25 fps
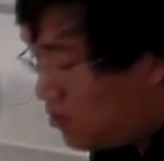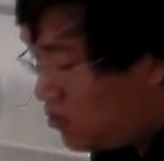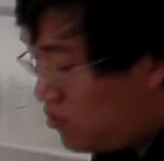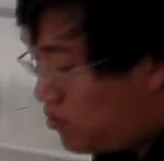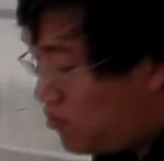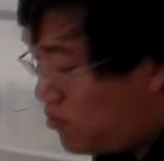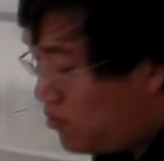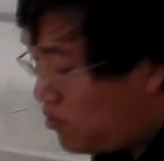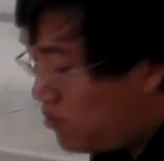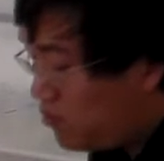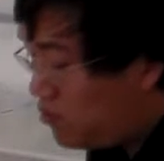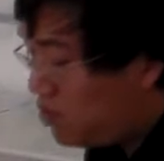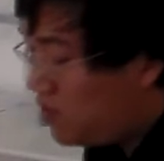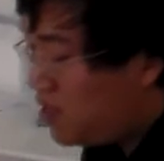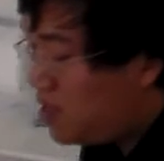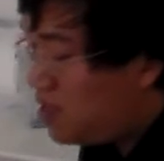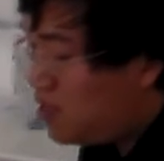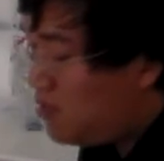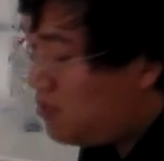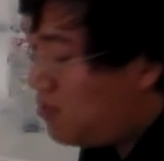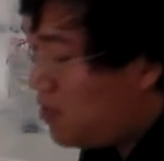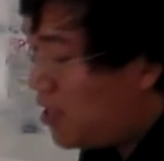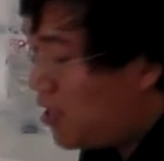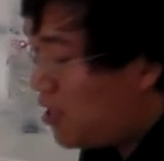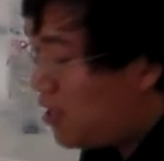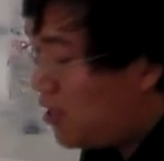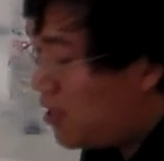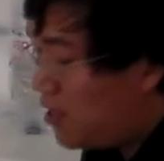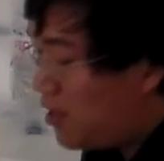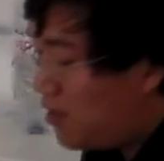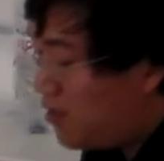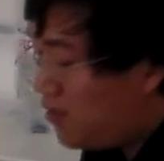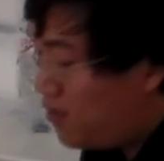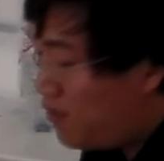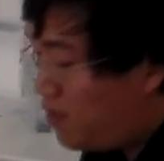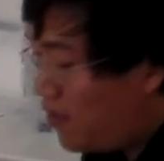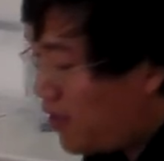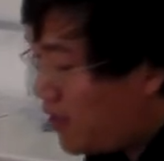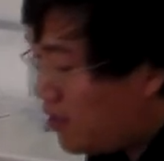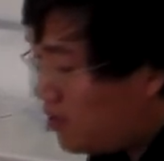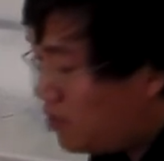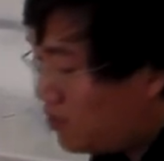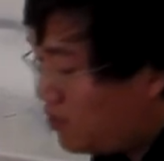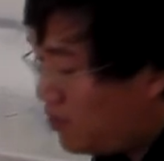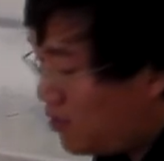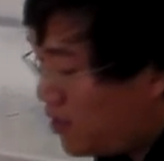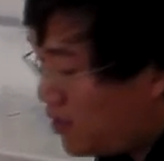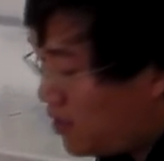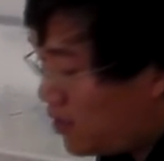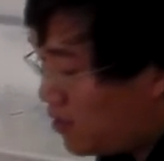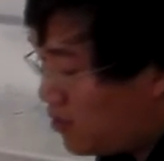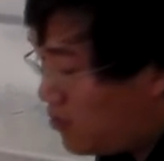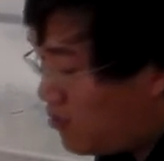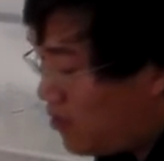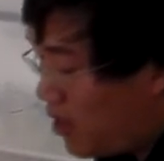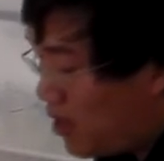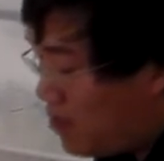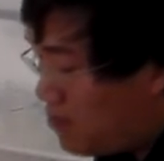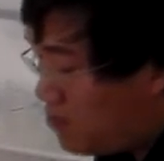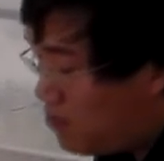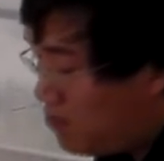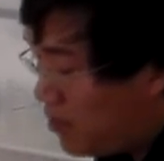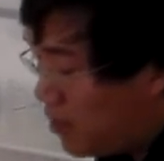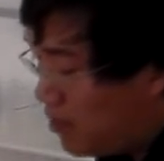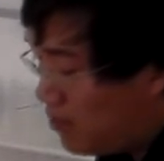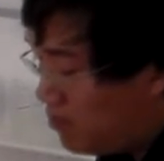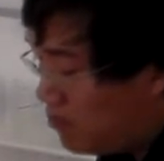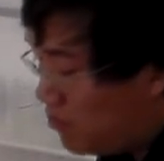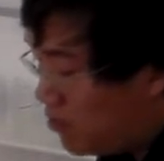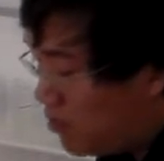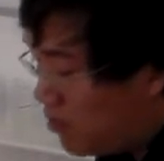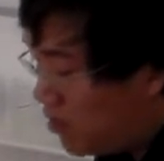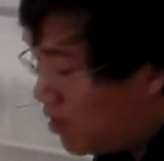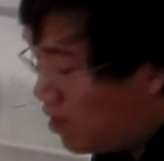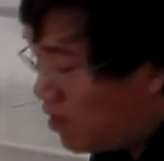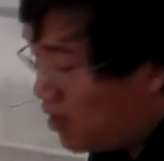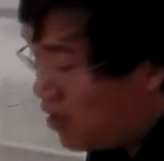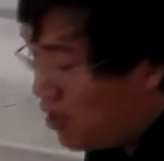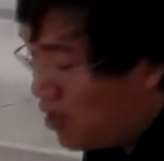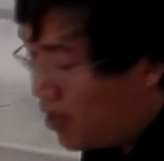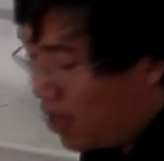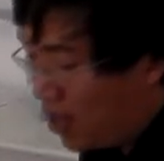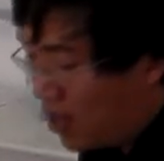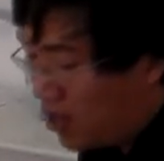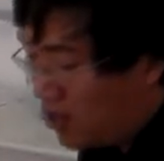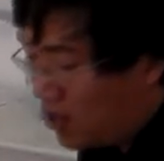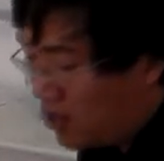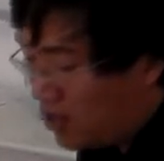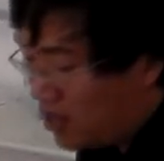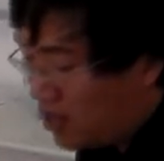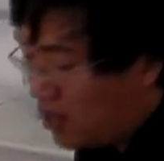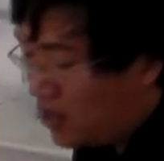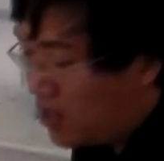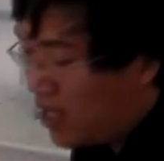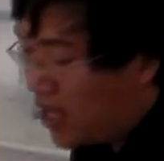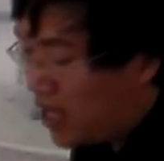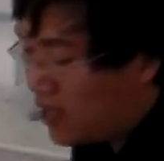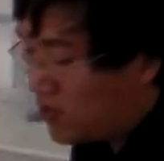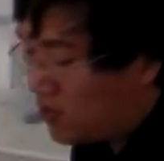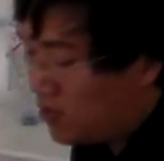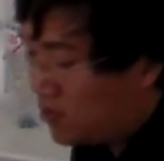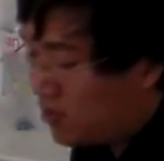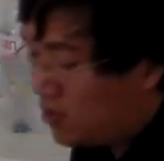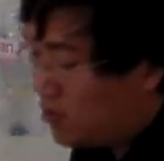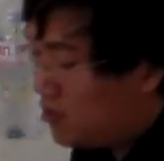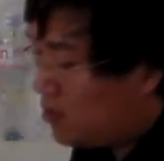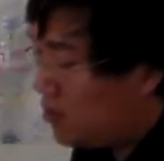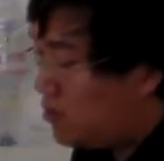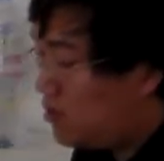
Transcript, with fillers: 虚无寂灭，非所以贯本末而立大中。